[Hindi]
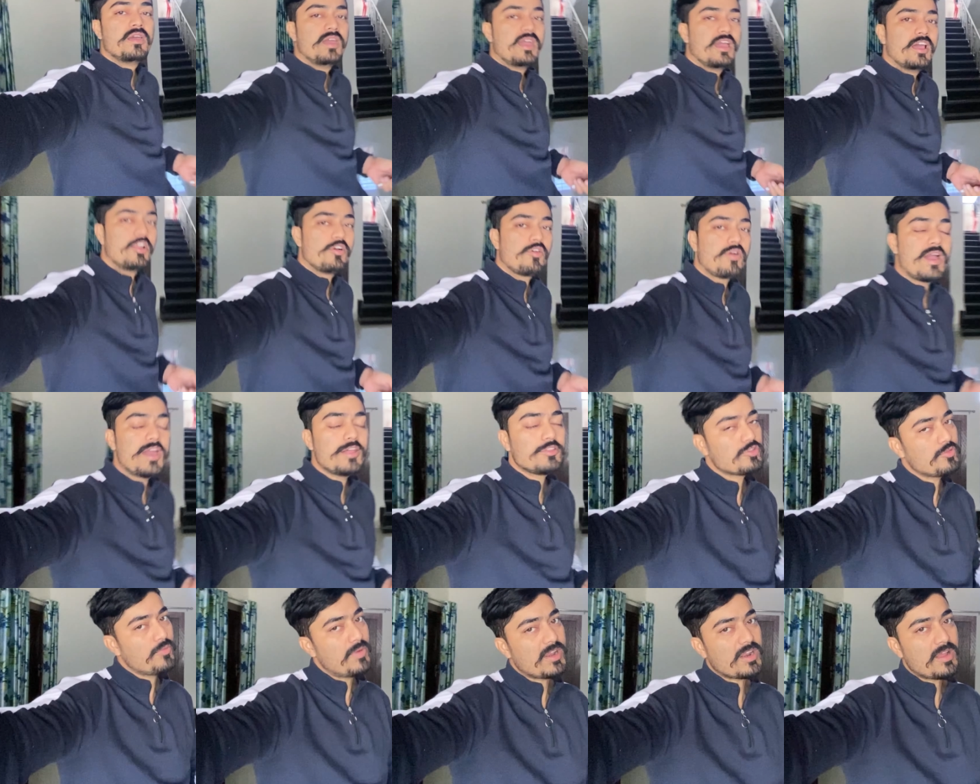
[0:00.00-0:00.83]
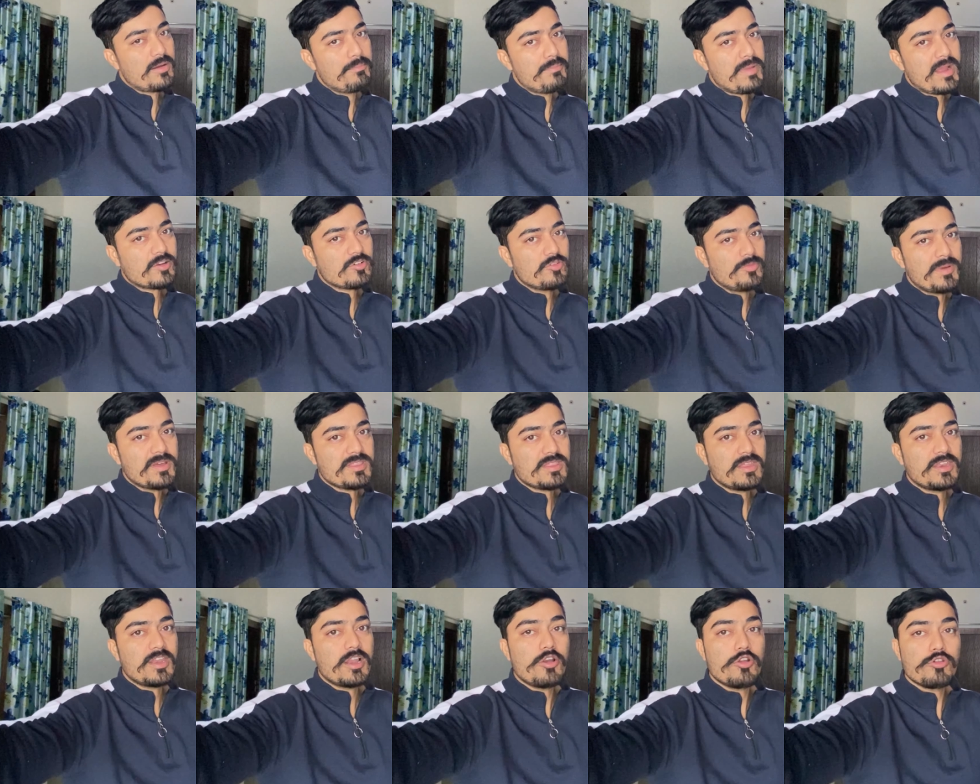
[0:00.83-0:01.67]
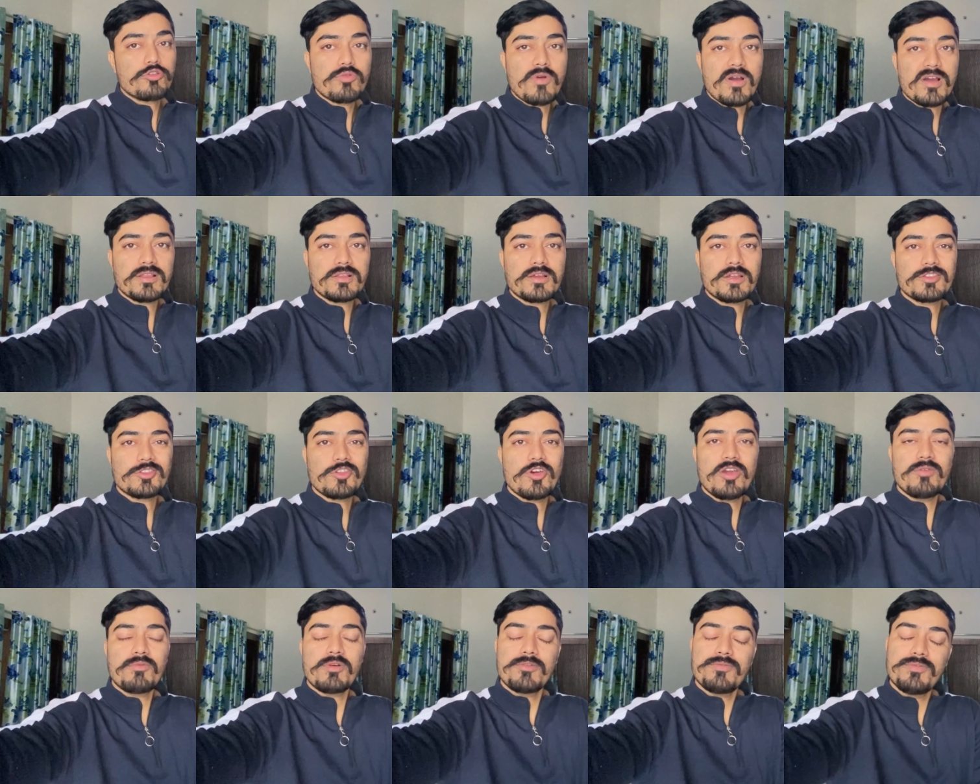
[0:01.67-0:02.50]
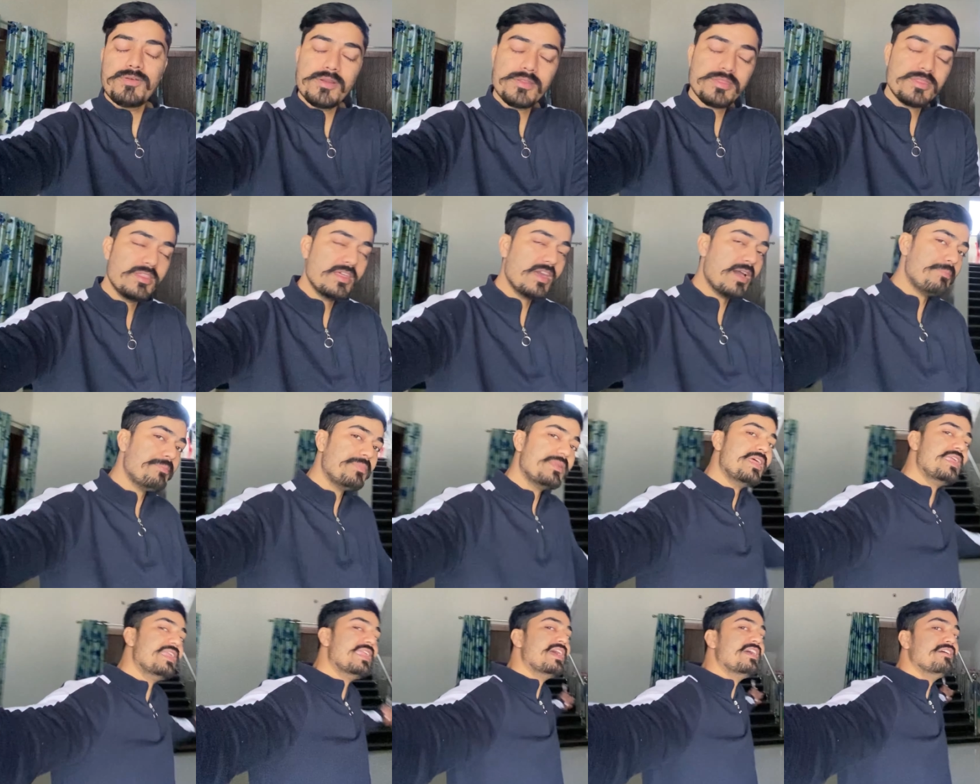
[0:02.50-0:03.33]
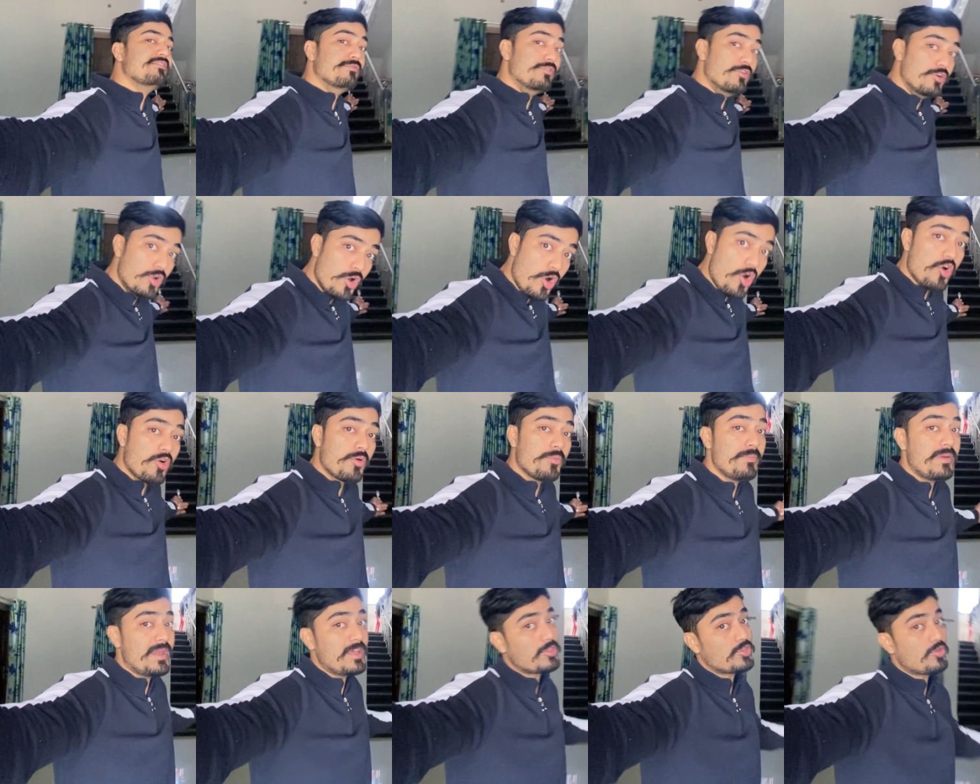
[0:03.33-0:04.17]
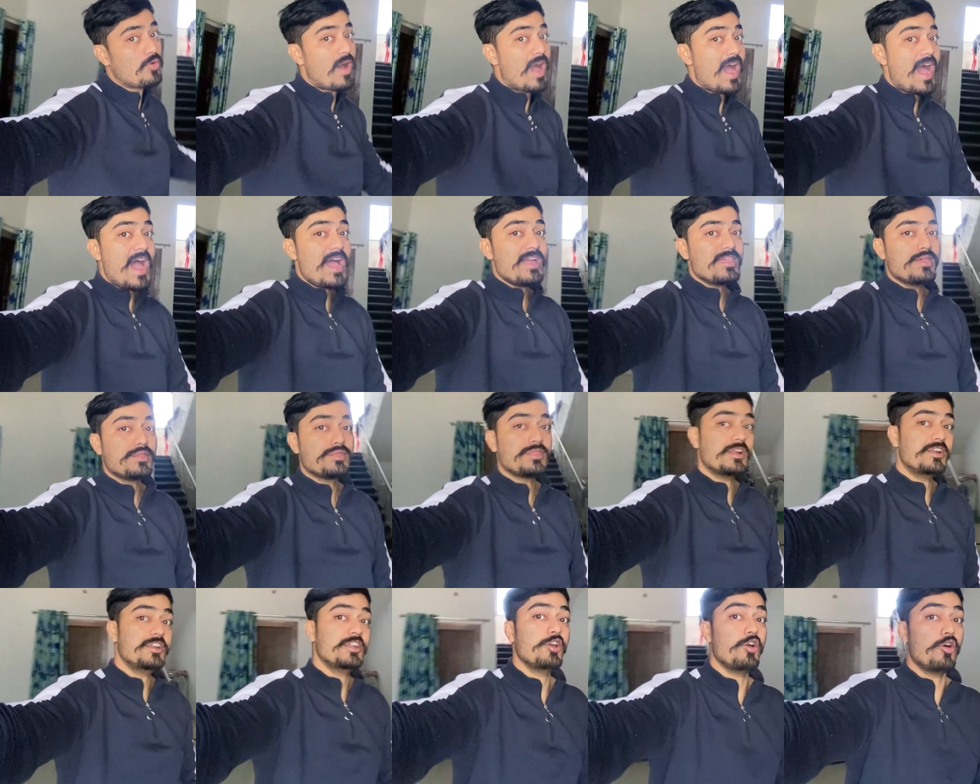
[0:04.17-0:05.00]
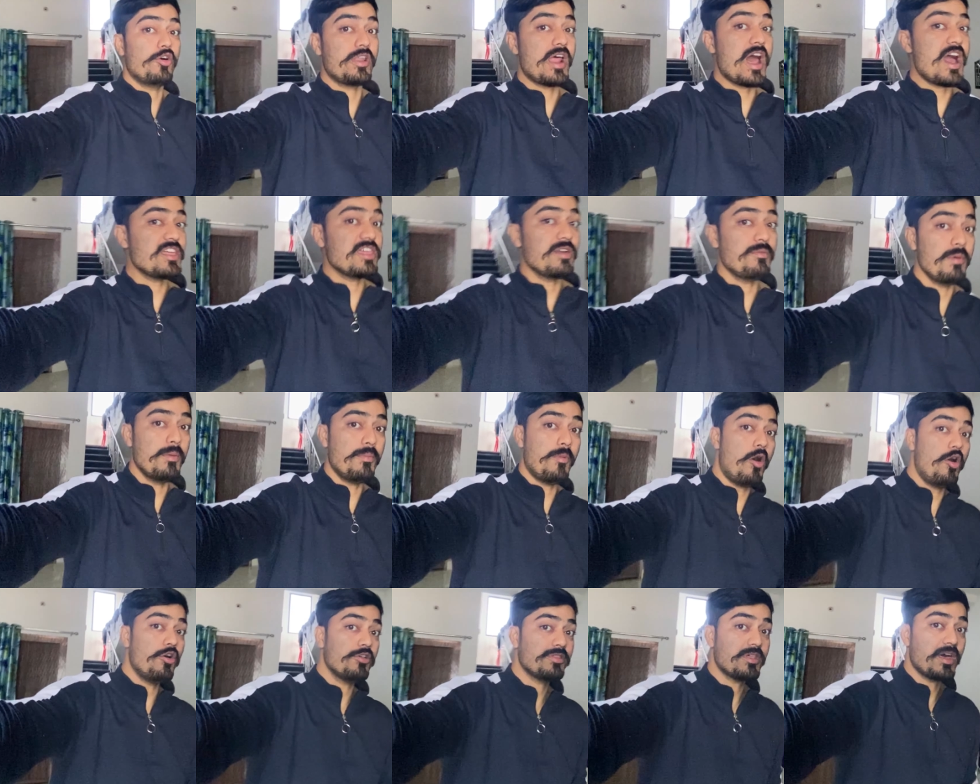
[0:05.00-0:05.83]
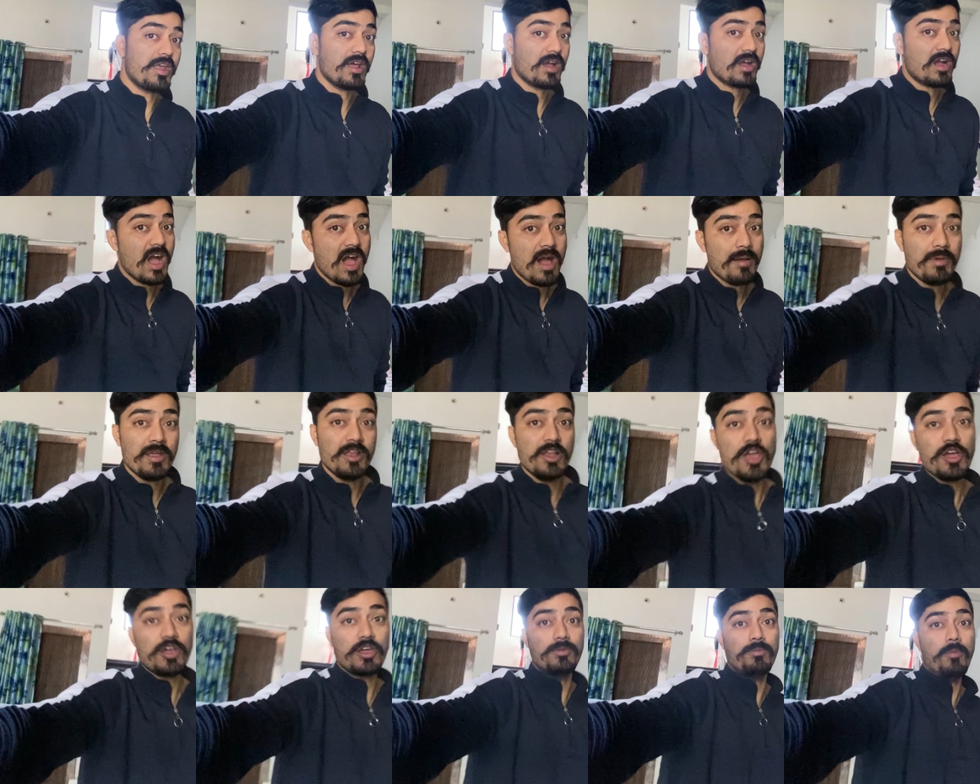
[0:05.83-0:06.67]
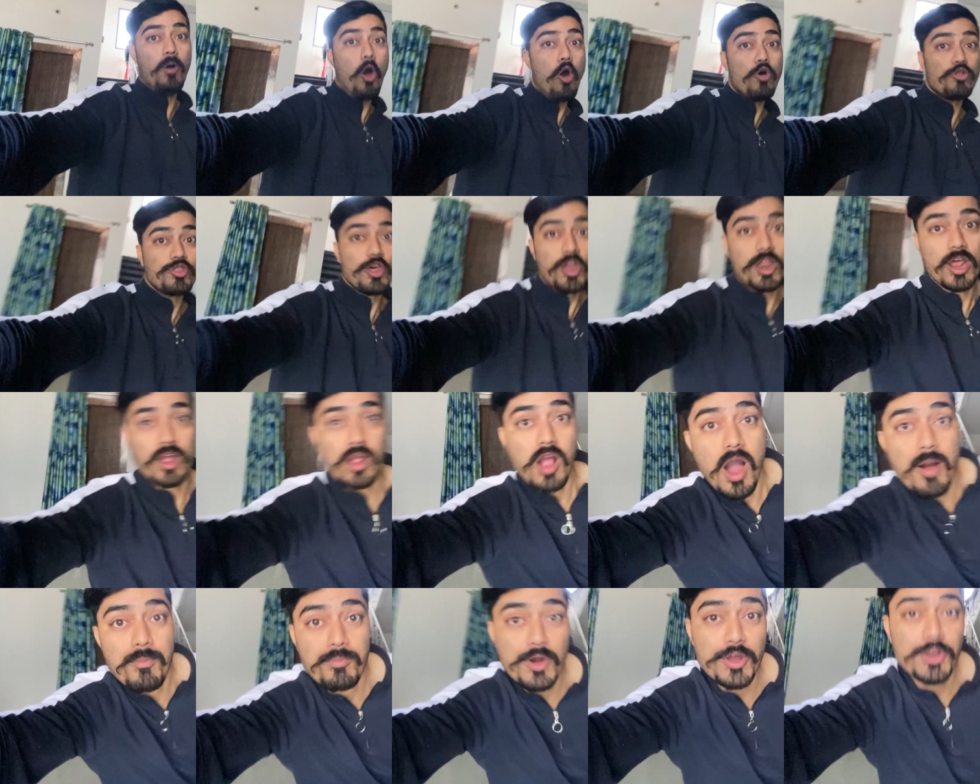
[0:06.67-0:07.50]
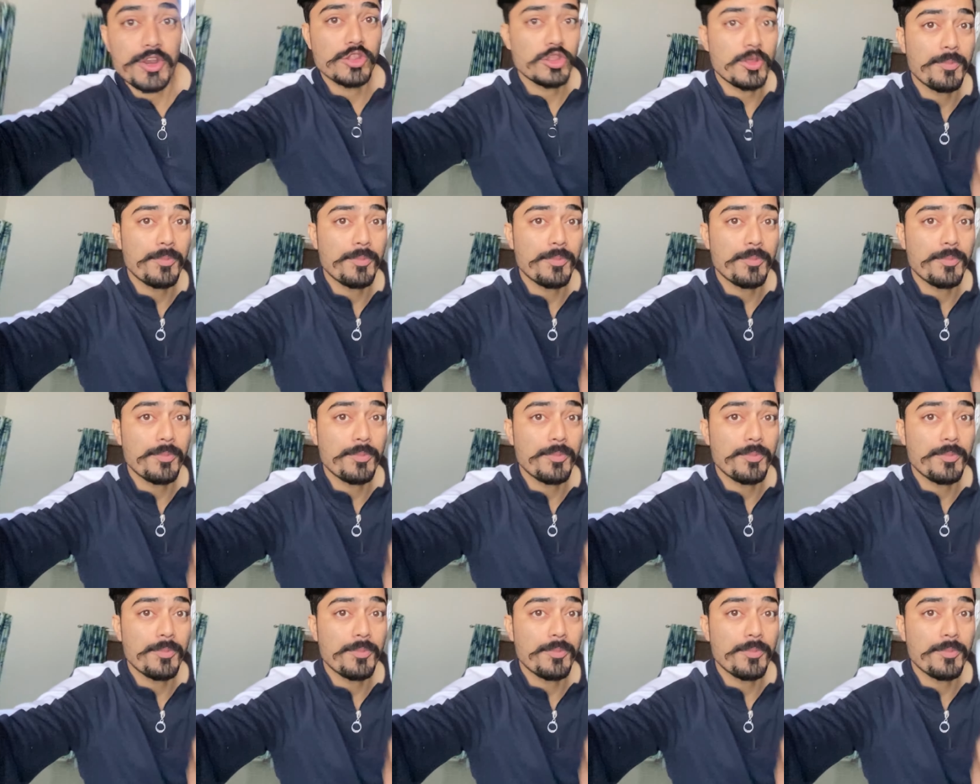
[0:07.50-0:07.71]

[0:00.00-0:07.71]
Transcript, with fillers: हेलो गाइस तो वेलकम बैक टू माय चैनल और स्वागत करता हूं एक बार फिर से अपने नए व्लॉग में तो आज संडे और आज हमें बहुत सारा काम है लेकिन बहुत सारा काम करने से